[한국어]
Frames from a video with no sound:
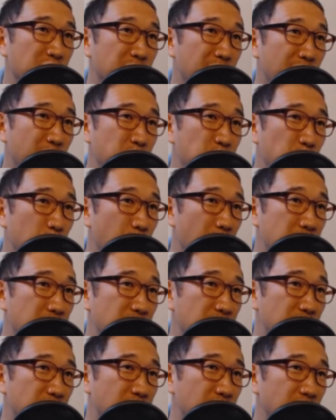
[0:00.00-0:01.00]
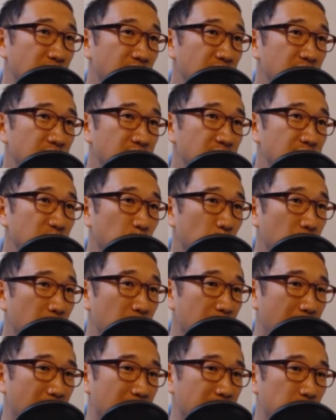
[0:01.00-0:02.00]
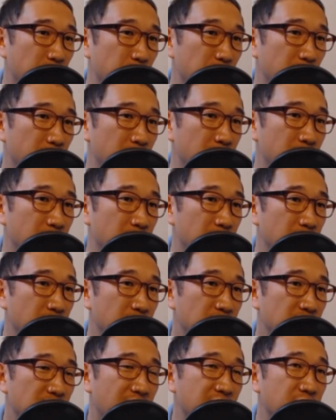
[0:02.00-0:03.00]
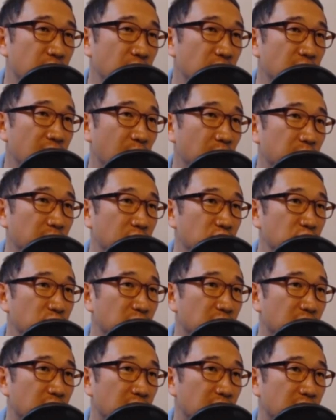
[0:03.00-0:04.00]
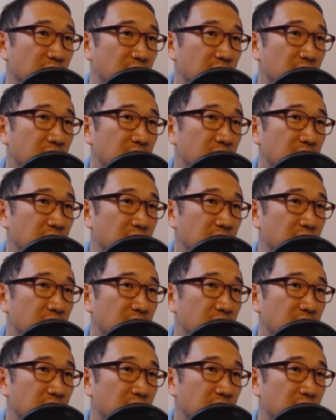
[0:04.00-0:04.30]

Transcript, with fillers: 한 점하고 요거 한 점은 흑이 손해를 많이 본 거예요. 자, 이럴 때 어떻게 둡니까?